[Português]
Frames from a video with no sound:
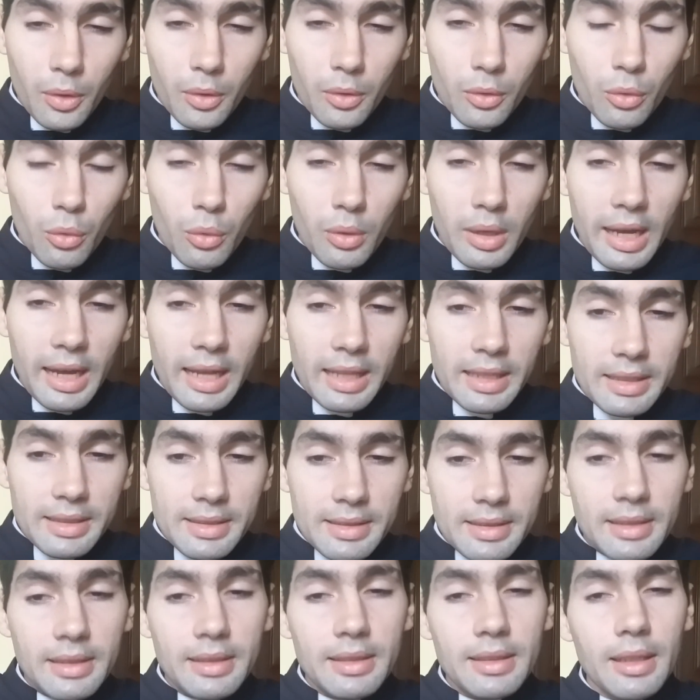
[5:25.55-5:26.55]
no
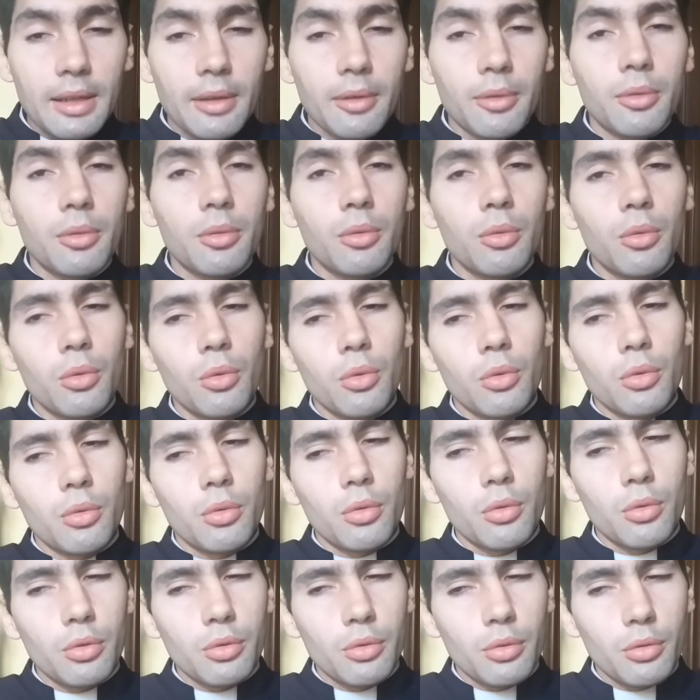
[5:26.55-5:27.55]
cálice, então, o,
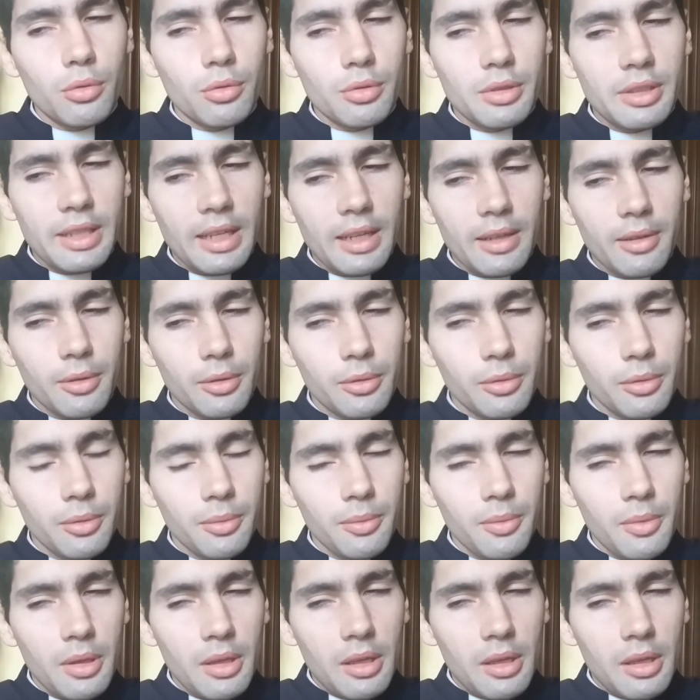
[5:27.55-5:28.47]
o, o diácono